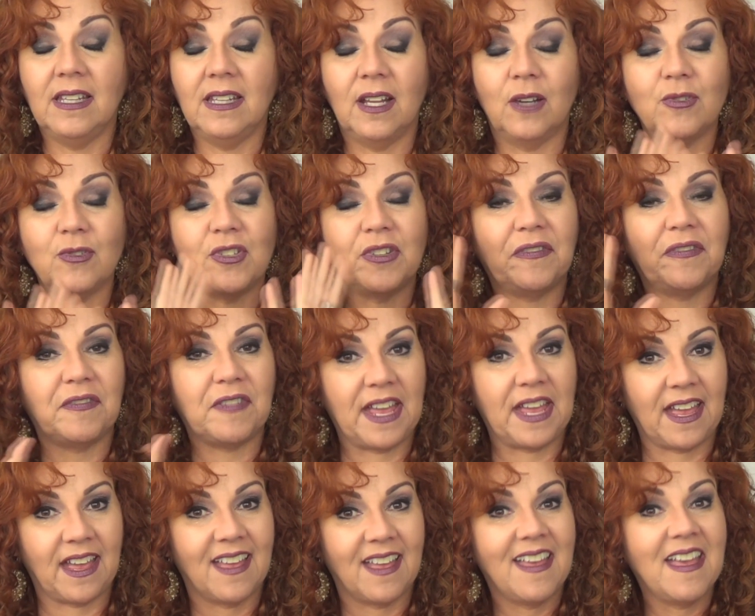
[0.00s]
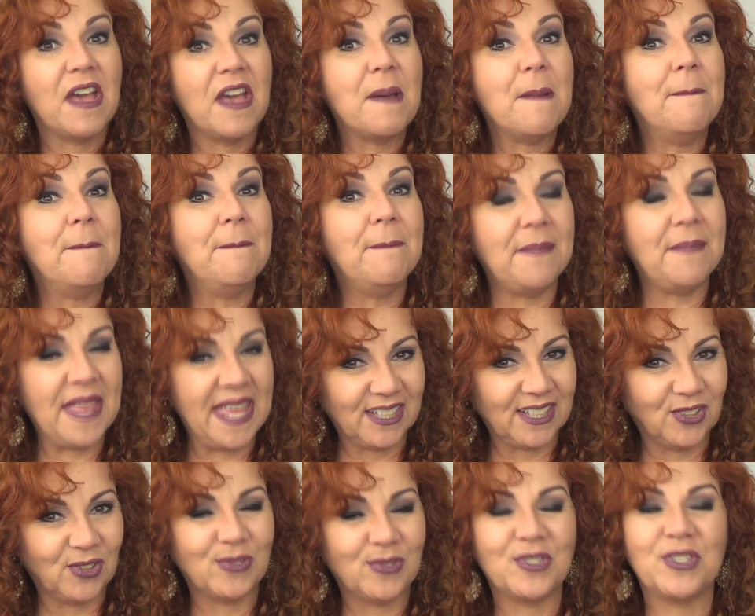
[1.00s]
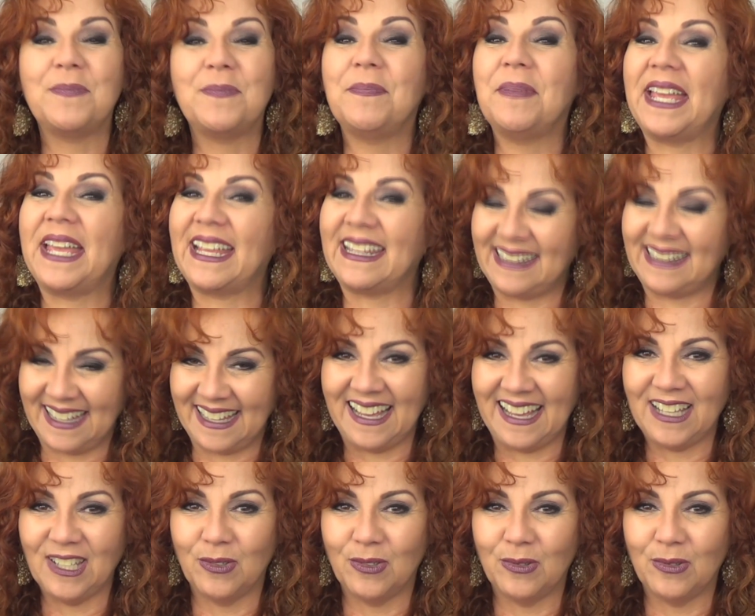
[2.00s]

e não tiver medo de perder a